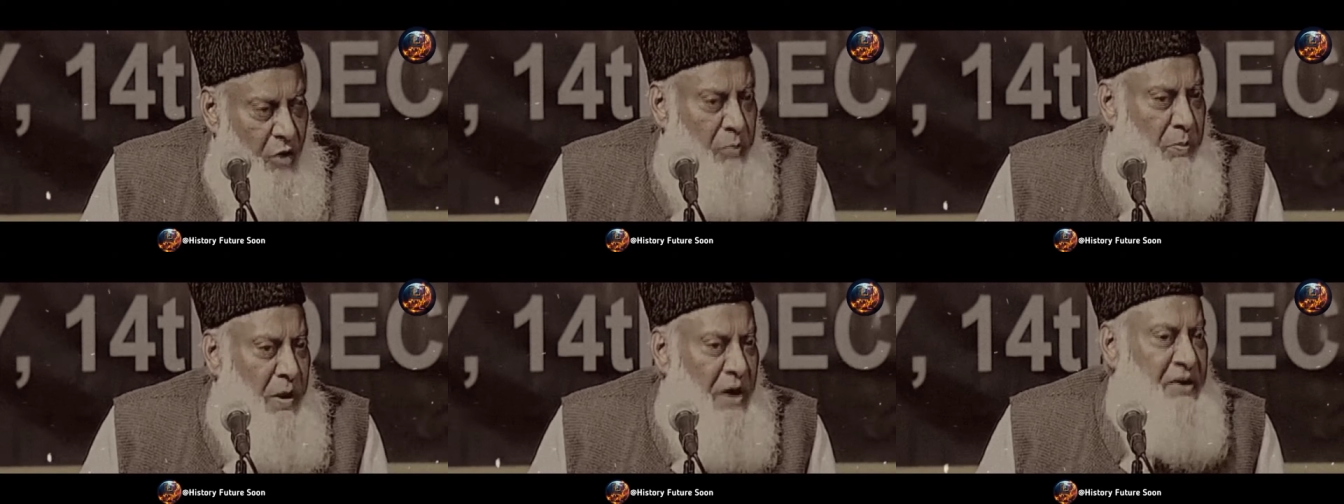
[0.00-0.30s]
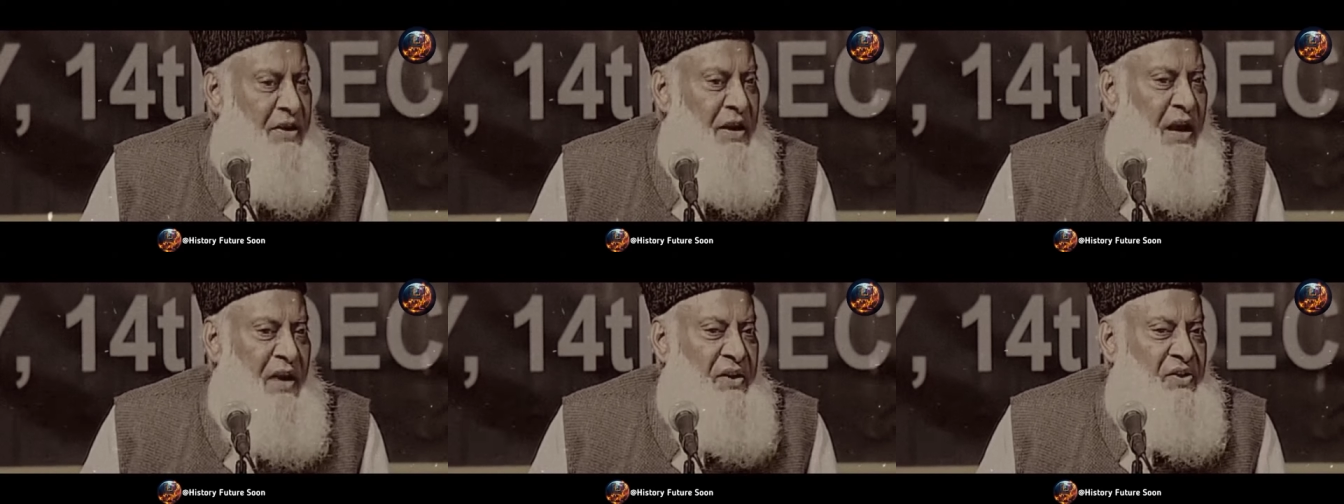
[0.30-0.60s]
और
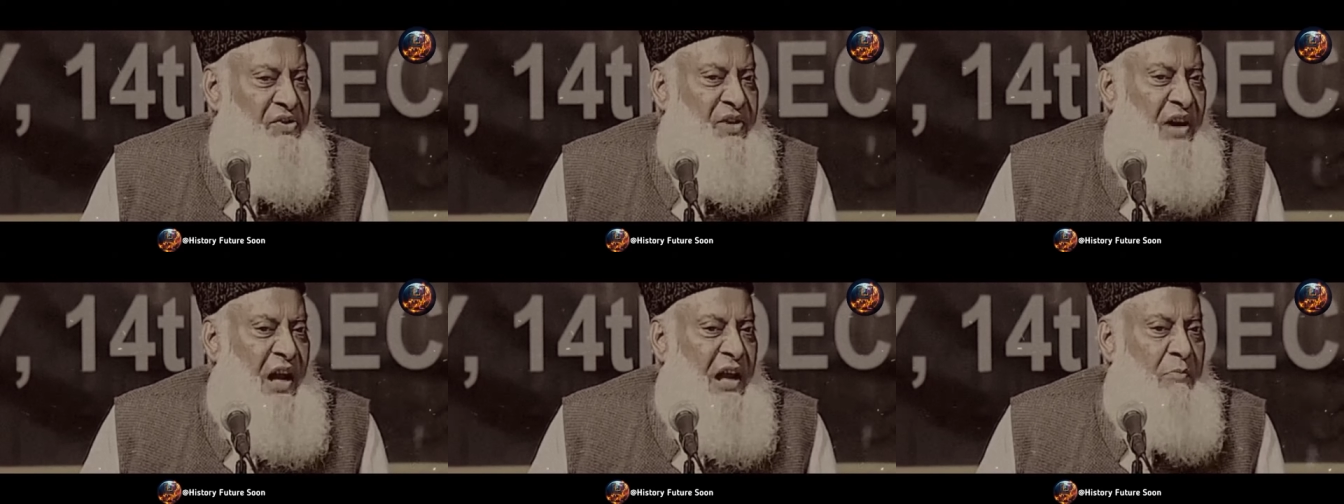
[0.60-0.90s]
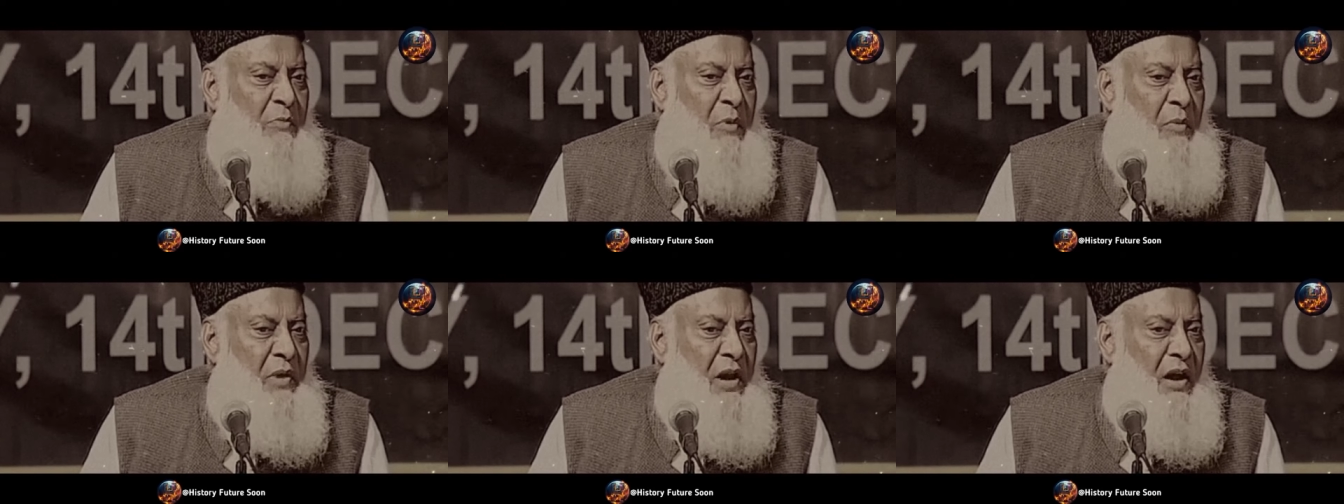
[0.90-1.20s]
बकिया
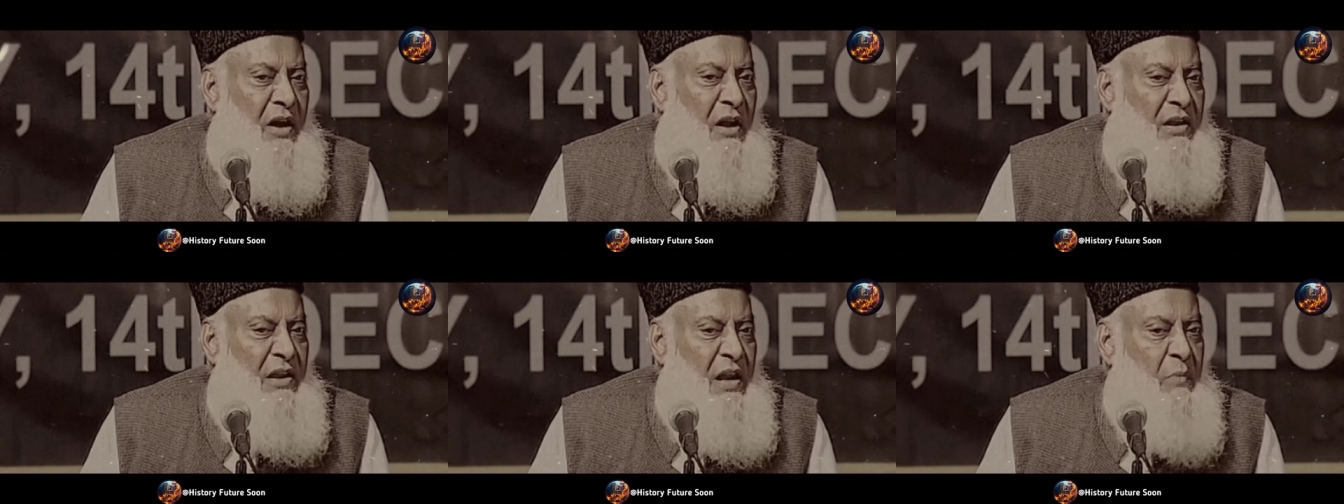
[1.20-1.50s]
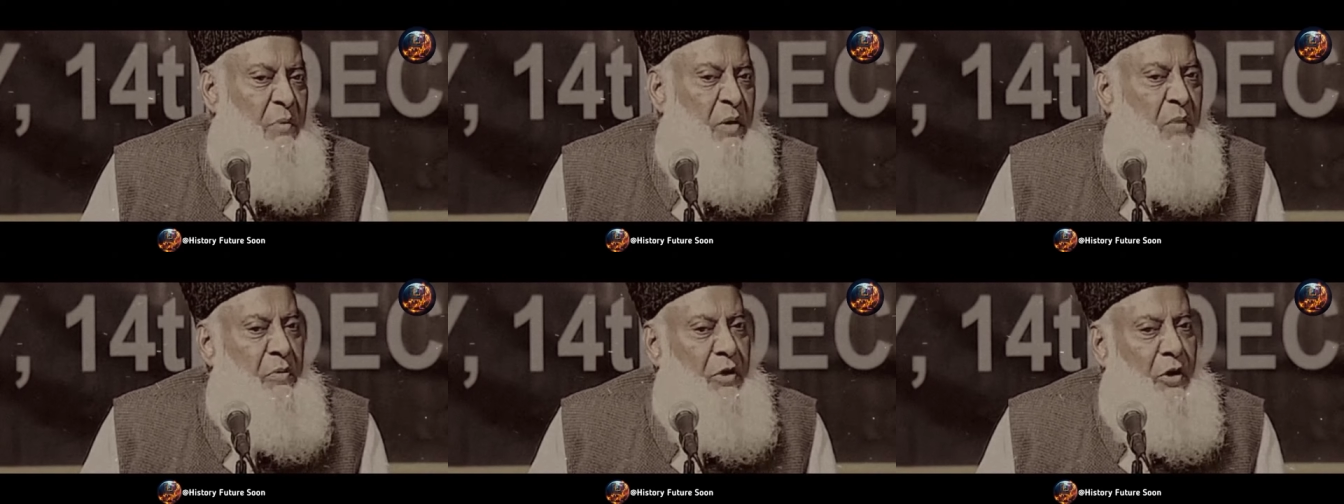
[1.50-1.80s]
ईसाई
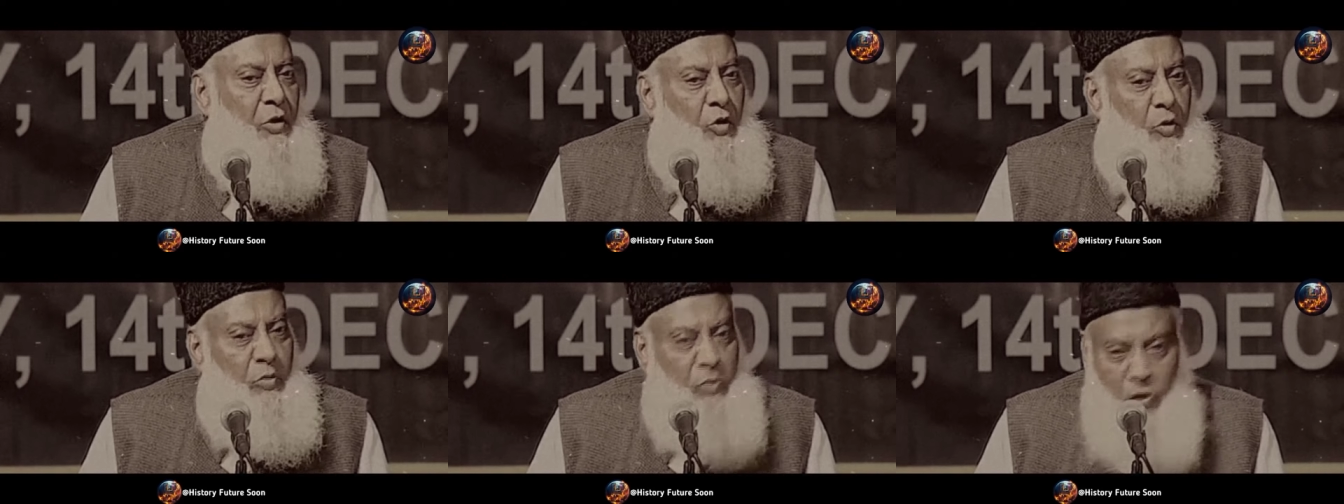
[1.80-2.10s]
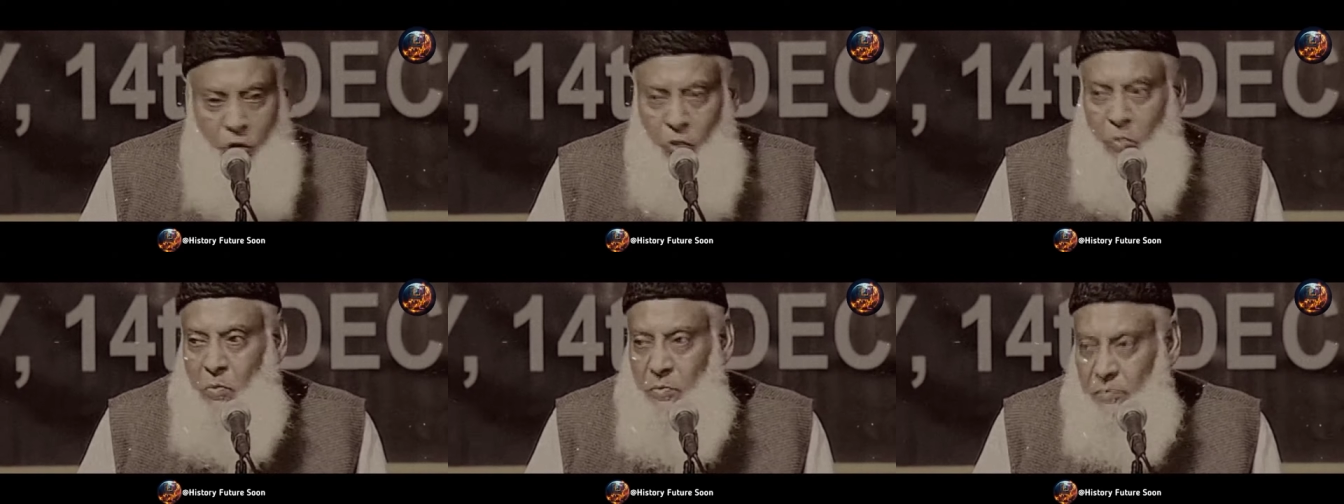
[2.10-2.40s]
मुमलकतें भी
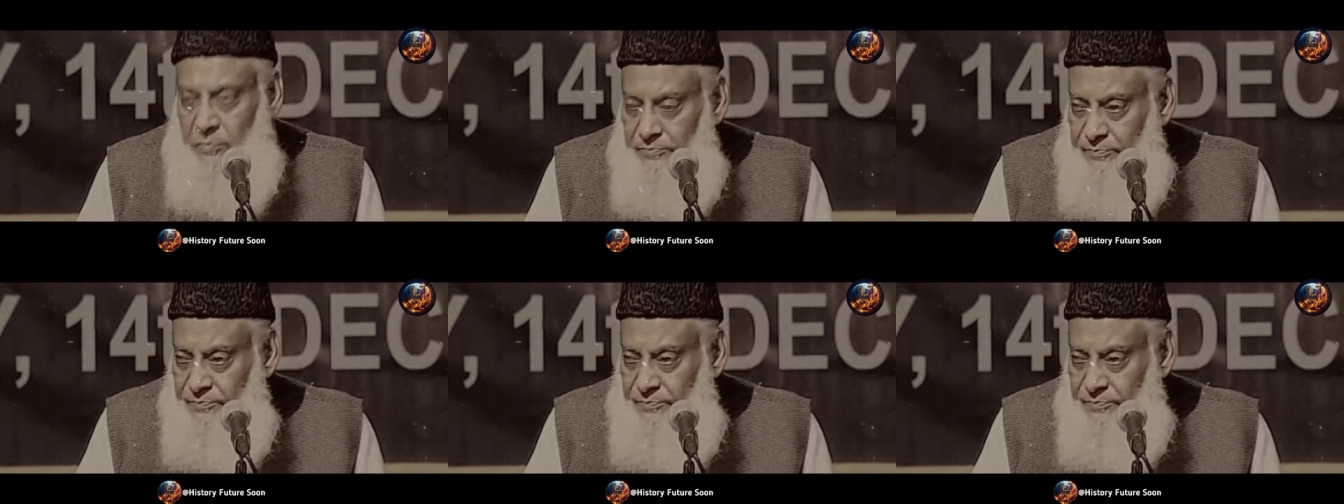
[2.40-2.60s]
बिलोबो